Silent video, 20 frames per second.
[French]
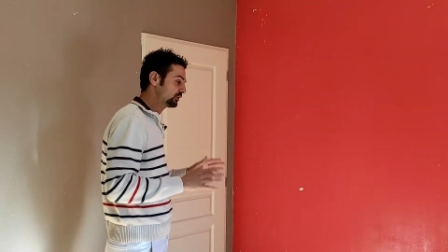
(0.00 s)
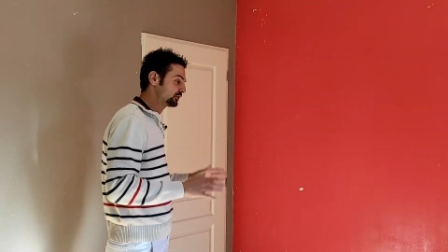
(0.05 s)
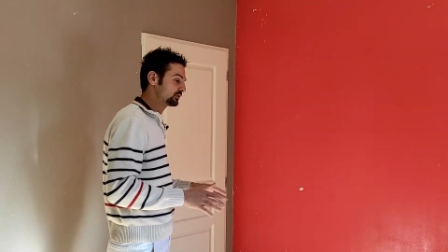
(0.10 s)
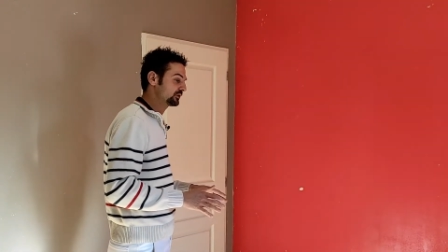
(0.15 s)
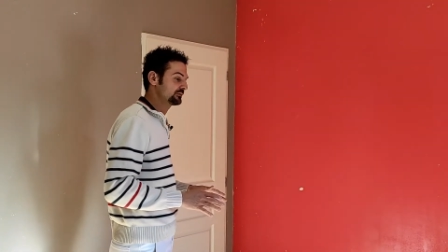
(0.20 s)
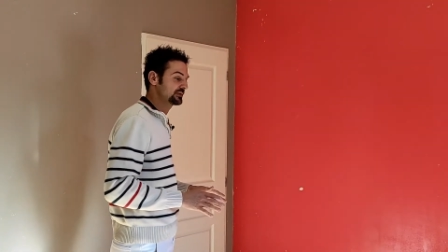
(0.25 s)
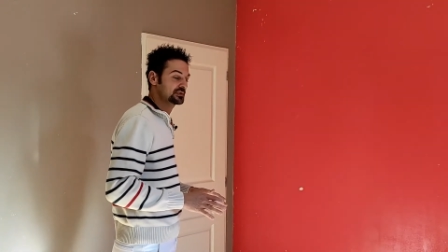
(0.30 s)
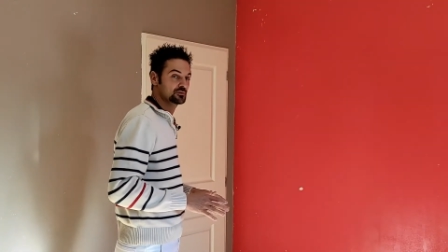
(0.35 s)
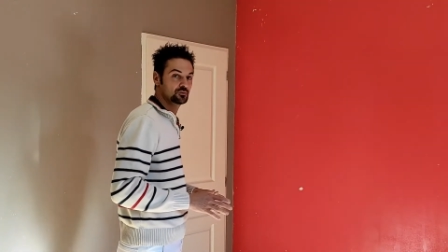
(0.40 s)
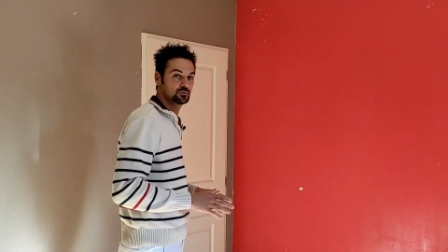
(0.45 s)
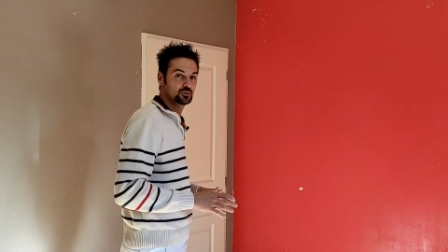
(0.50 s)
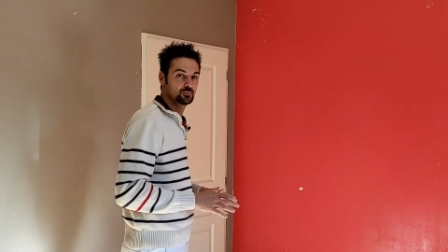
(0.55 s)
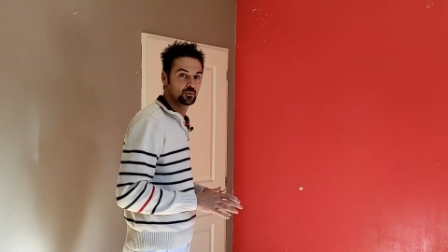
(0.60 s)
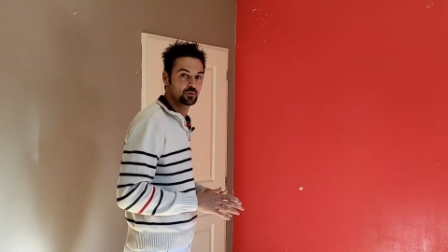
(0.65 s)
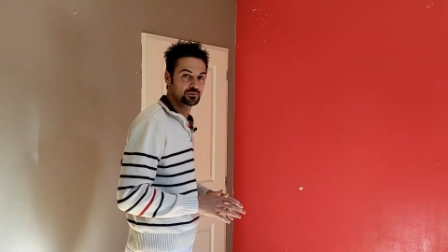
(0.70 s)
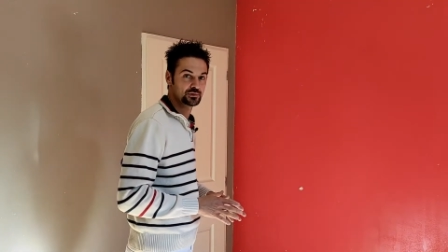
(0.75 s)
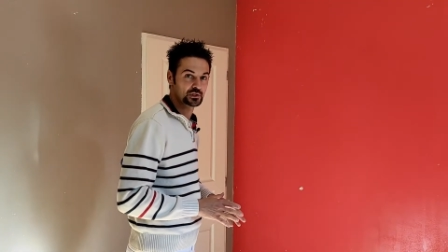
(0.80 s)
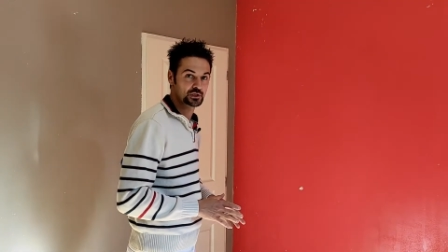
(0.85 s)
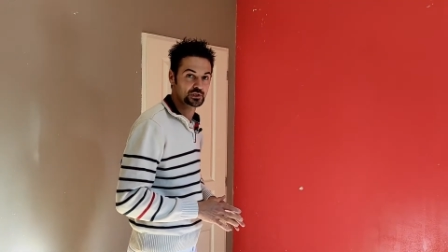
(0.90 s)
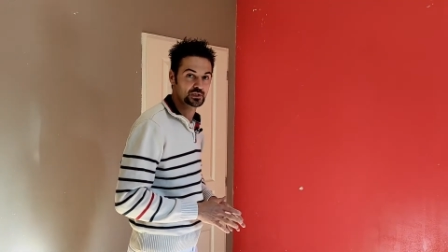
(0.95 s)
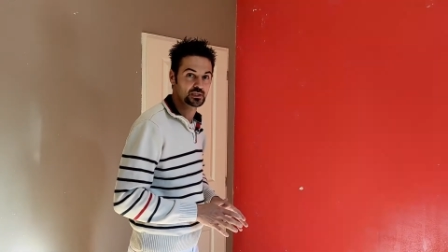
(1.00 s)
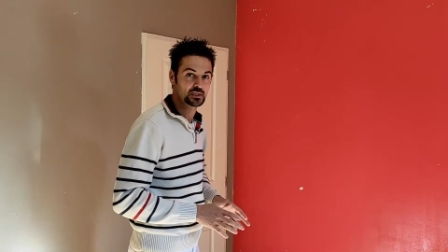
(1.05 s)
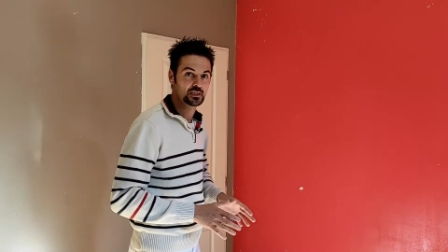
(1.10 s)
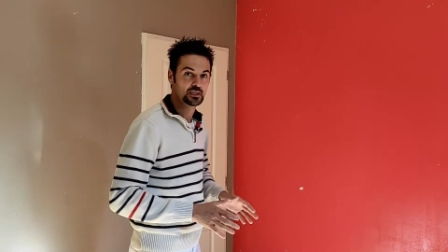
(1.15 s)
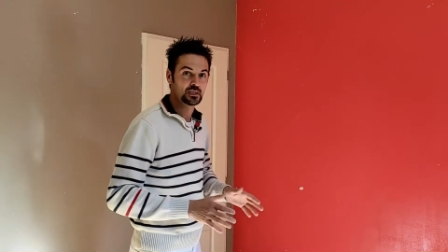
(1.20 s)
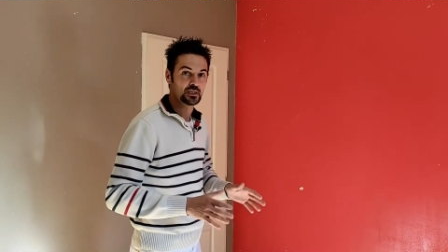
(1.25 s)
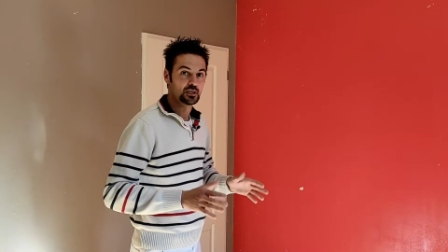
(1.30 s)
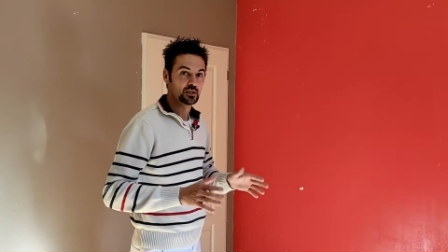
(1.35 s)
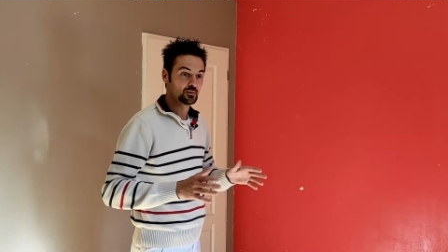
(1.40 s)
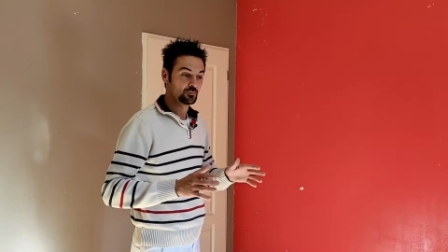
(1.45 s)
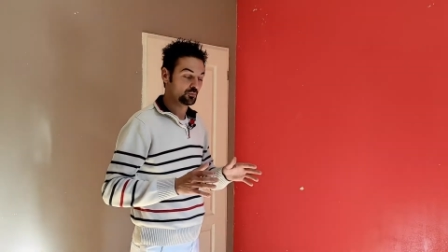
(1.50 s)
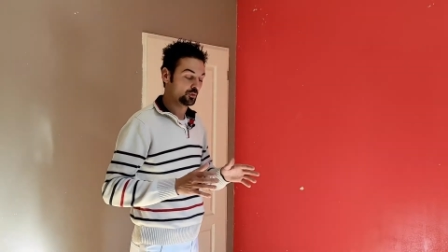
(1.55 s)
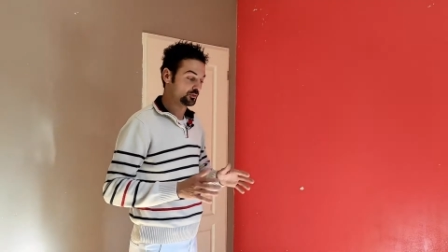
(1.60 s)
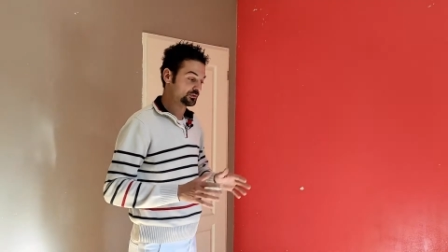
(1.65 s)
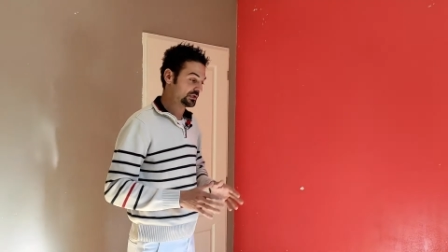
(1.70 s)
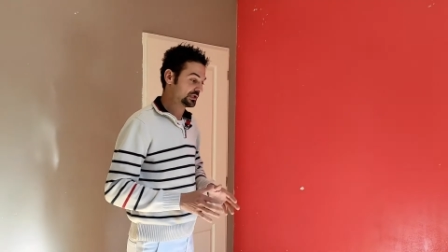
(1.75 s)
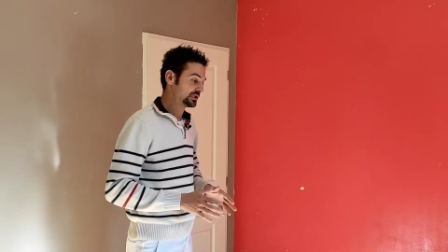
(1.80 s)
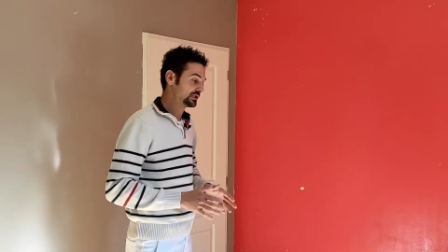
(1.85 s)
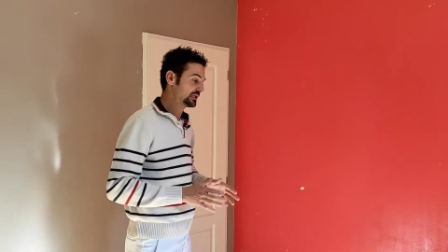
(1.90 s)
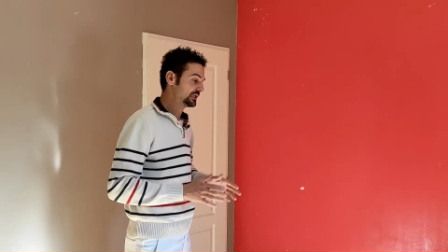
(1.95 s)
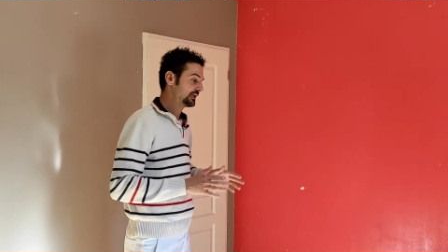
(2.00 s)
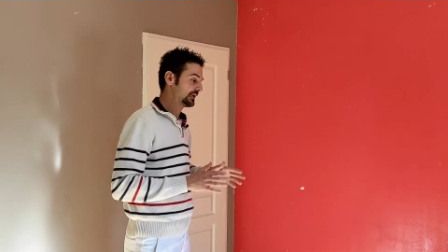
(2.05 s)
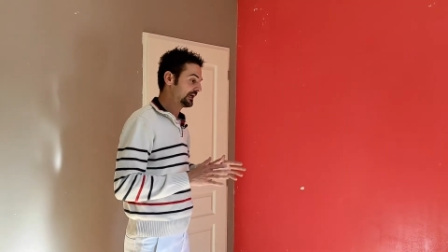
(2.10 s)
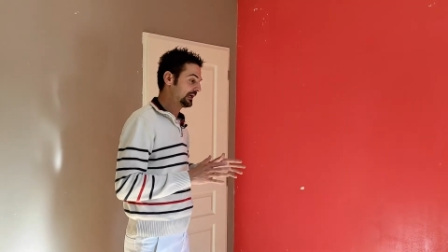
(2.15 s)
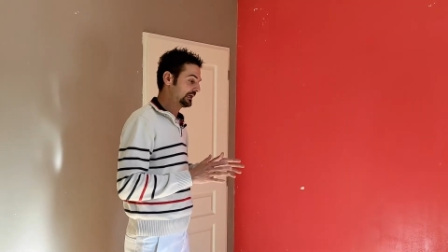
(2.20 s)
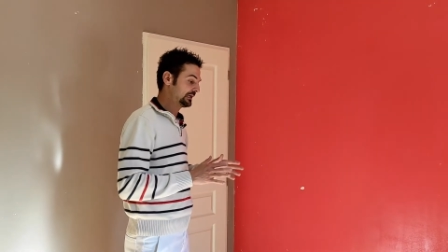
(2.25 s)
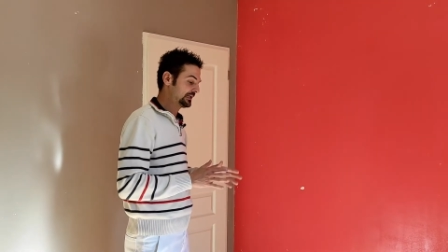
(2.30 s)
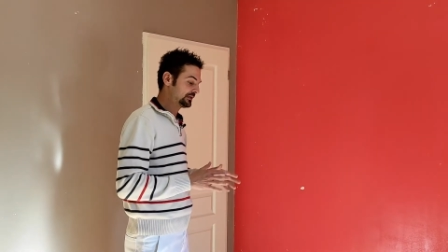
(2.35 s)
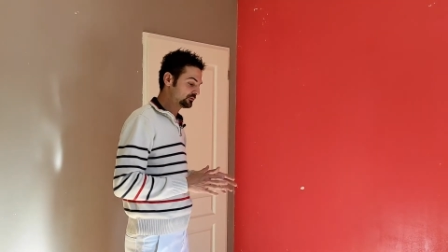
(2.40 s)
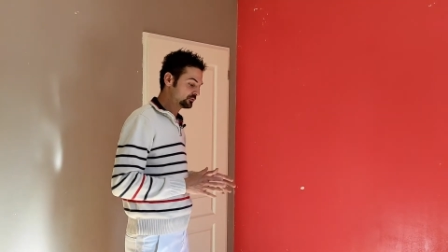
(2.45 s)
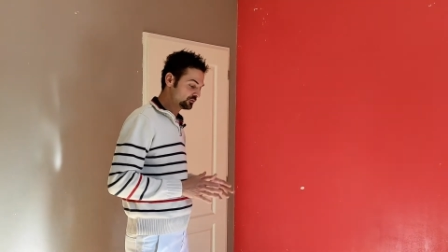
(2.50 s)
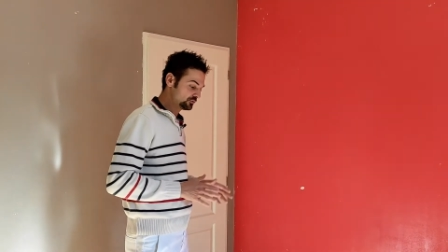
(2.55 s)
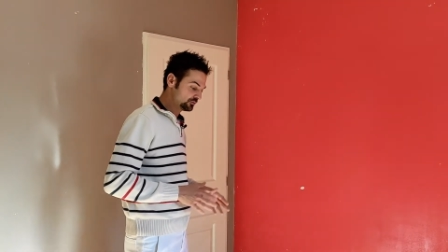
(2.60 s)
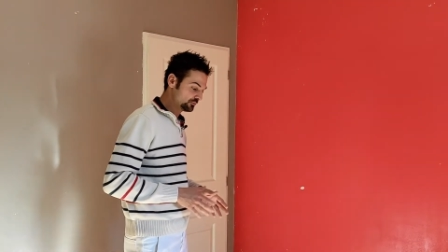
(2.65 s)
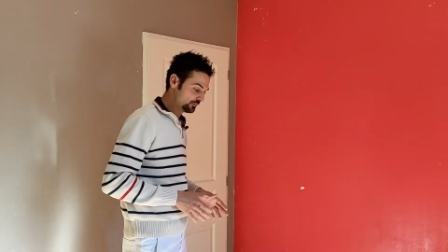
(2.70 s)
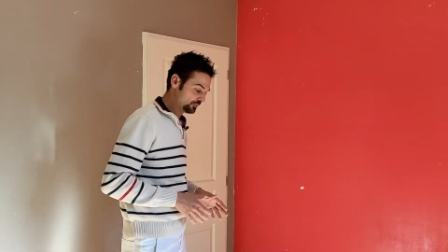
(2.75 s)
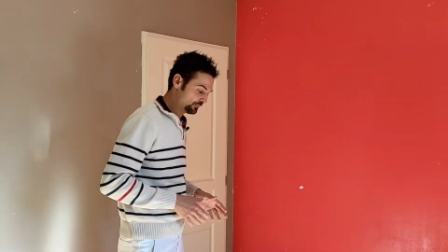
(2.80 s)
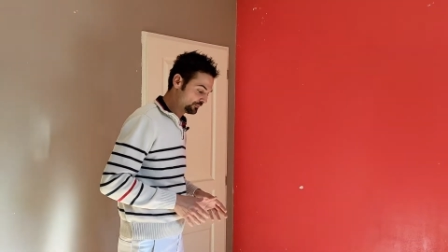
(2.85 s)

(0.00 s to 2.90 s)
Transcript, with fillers: autre façon de protéger, protéger à l'aide du